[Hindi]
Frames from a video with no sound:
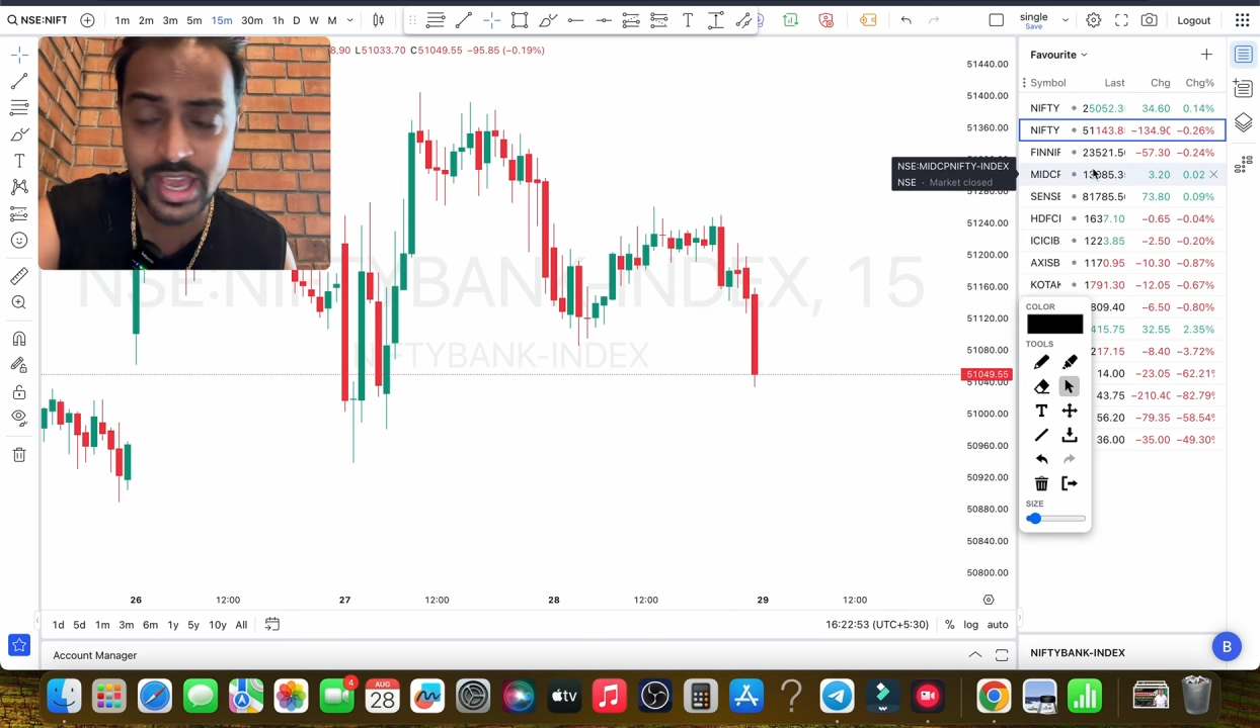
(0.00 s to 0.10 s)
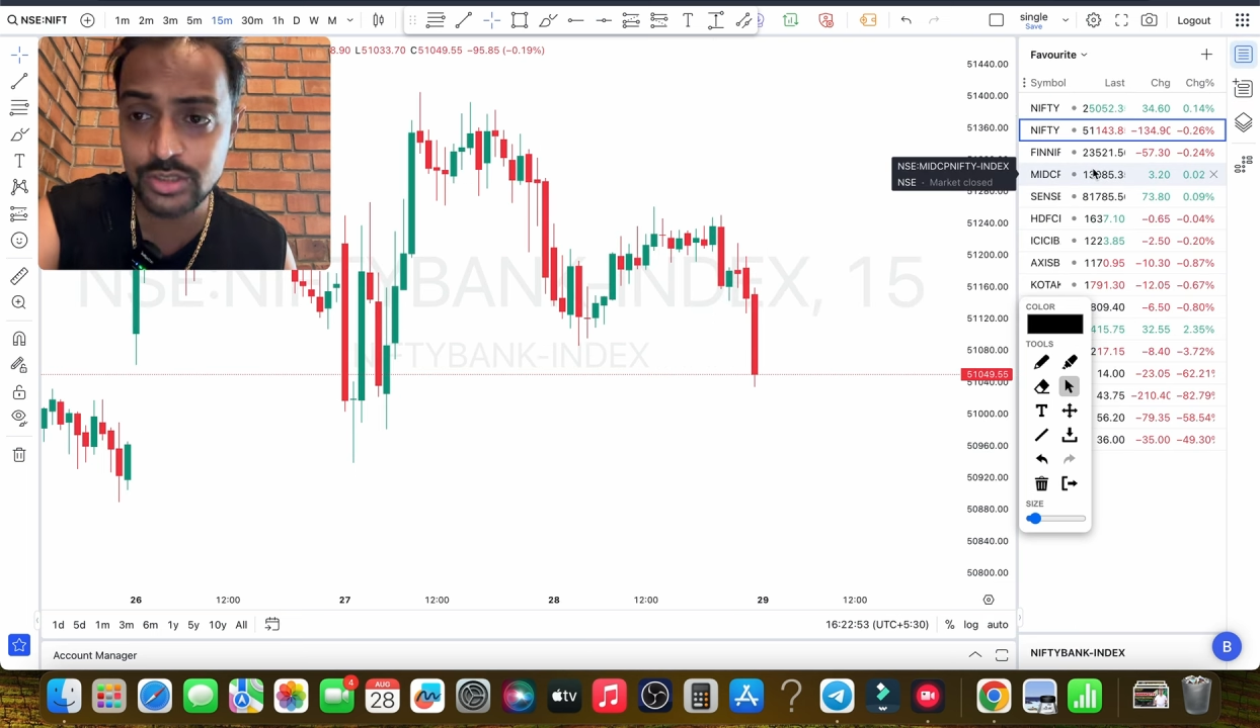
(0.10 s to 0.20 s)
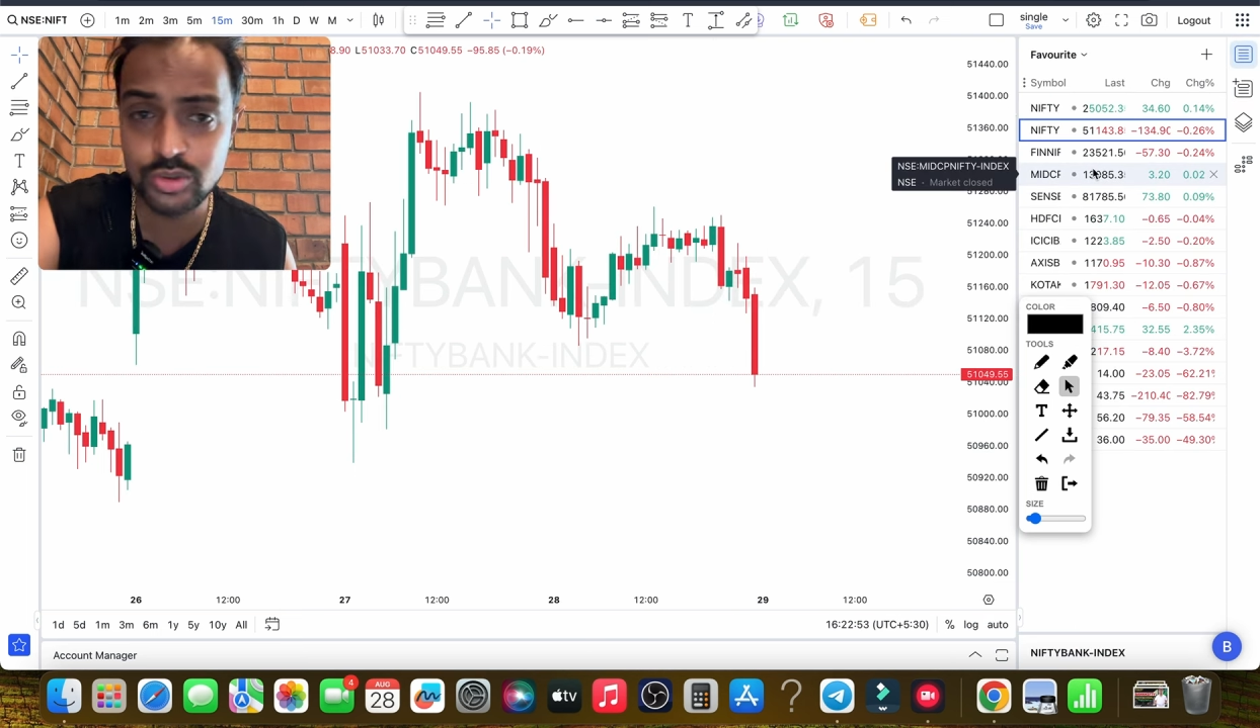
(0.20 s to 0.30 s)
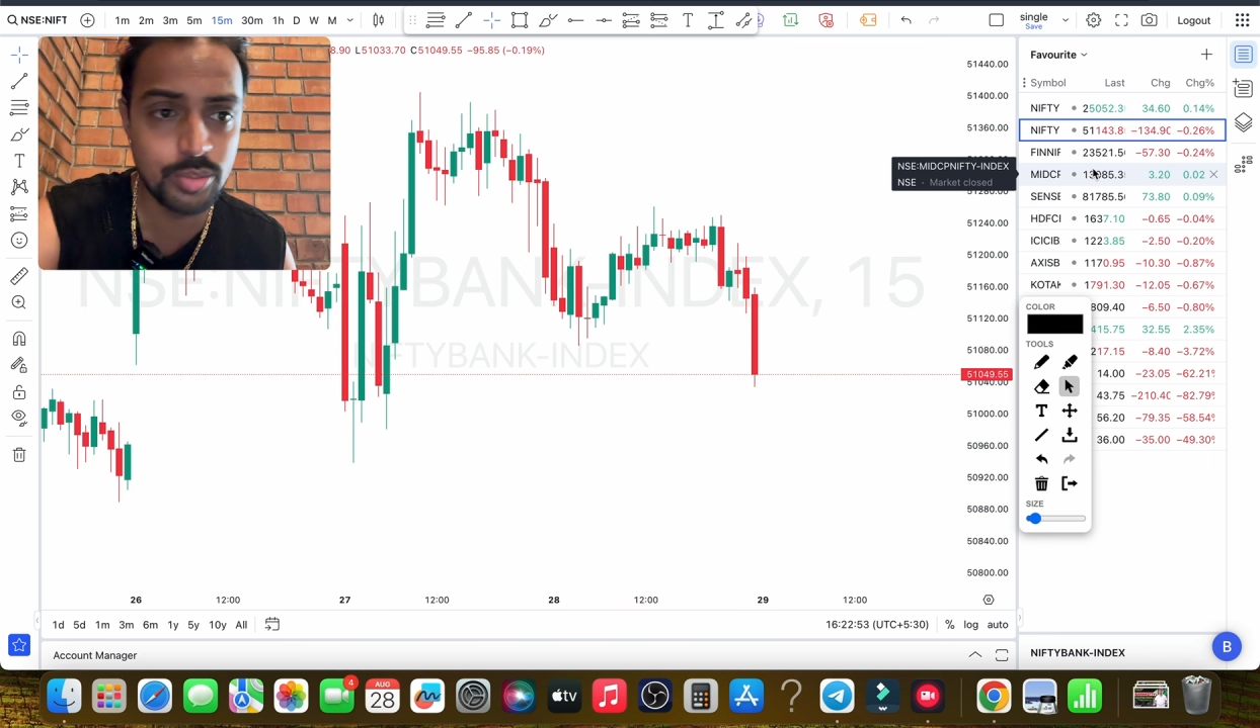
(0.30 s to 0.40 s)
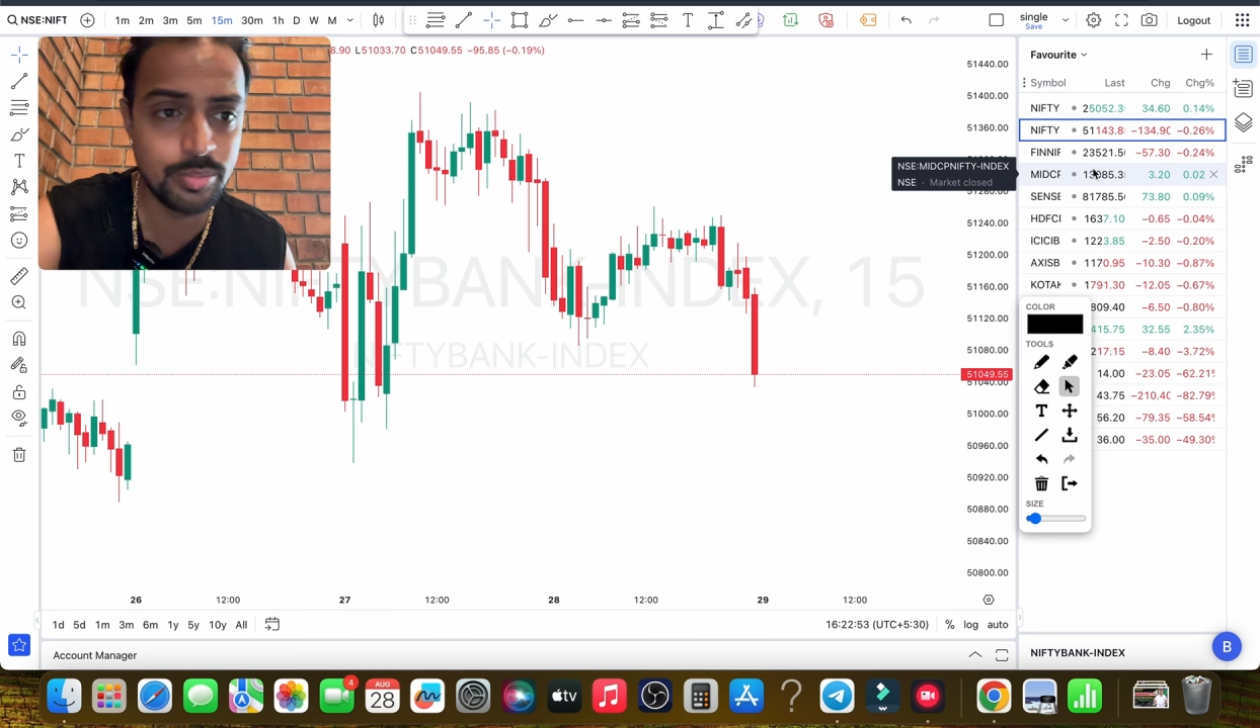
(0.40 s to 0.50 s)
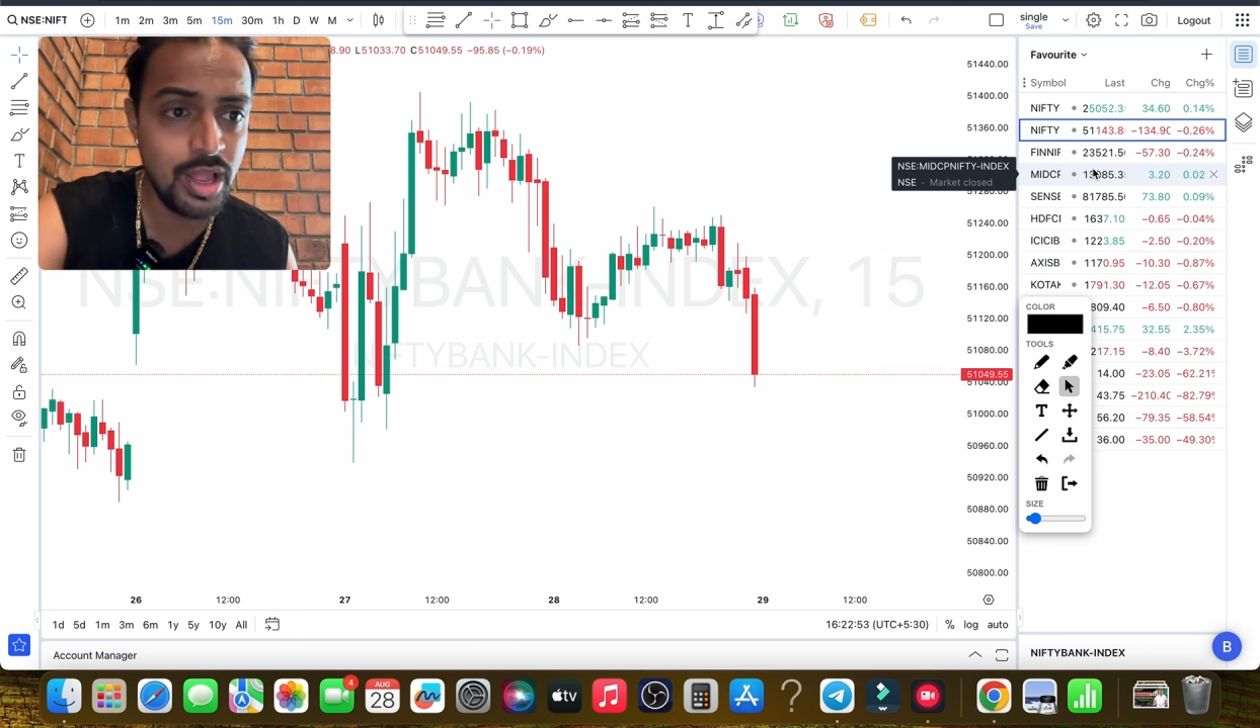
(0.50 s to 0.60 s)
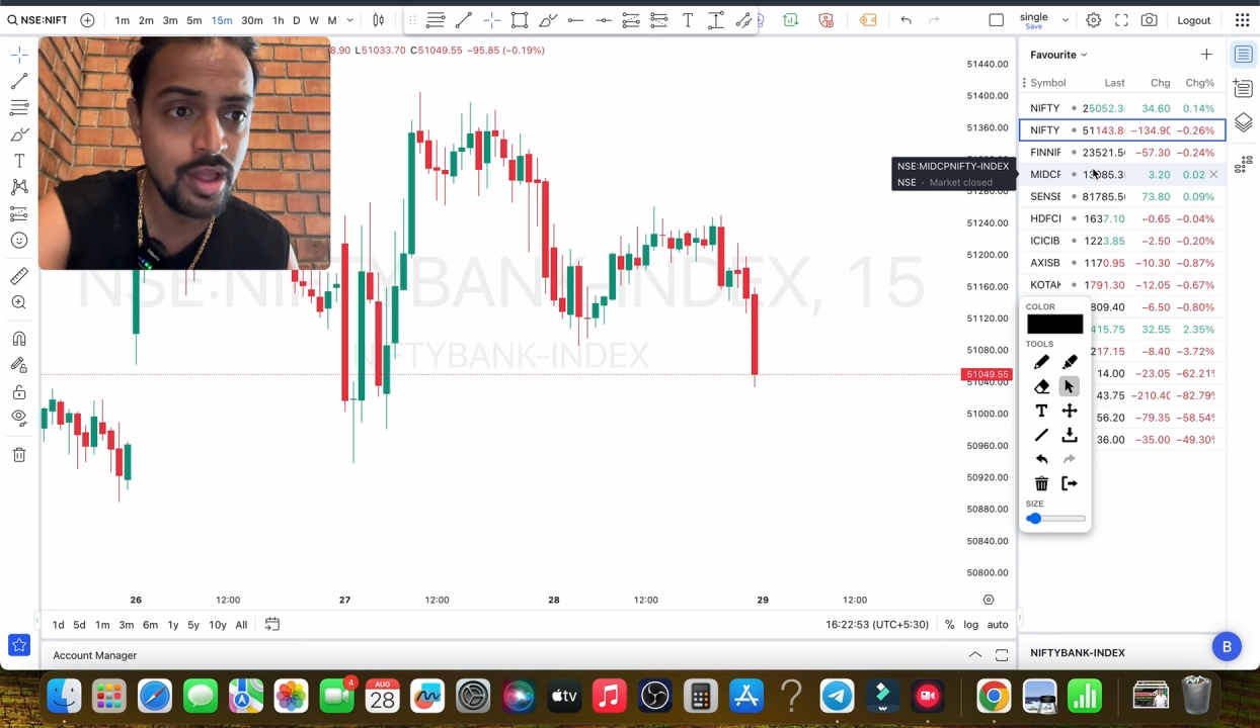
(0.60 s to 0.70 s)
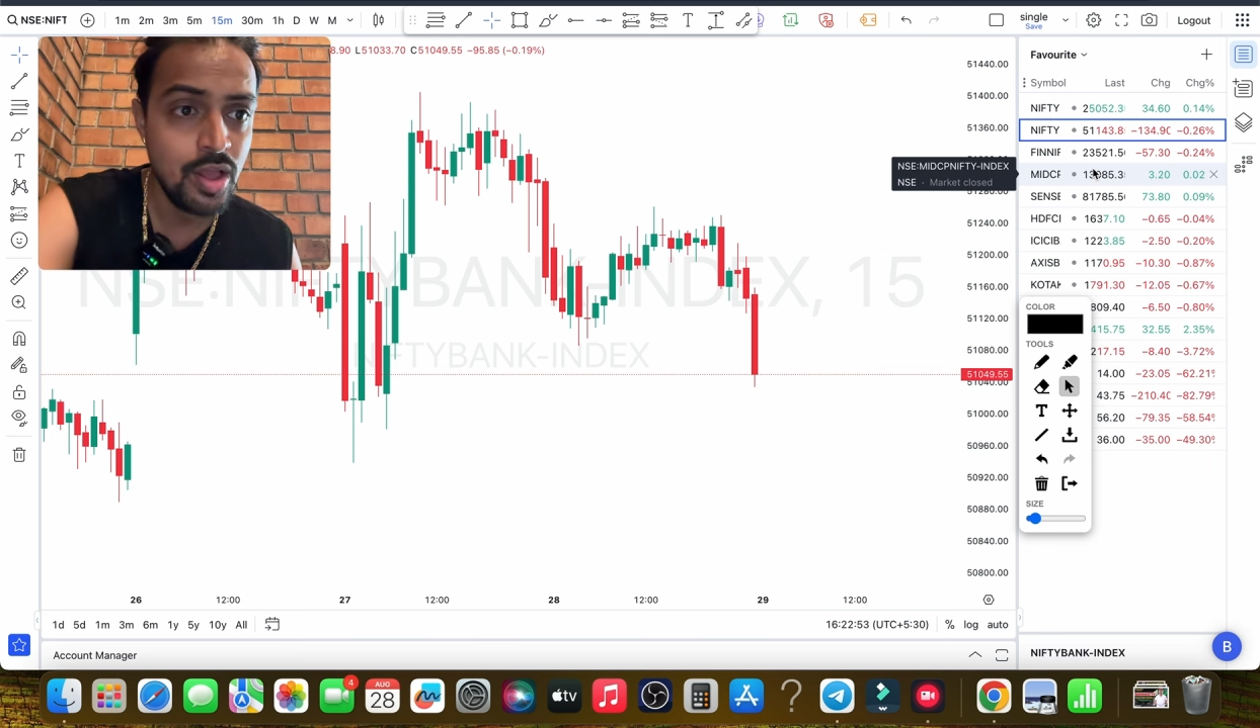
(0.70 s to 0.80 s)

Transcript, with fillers: एक्चुअली में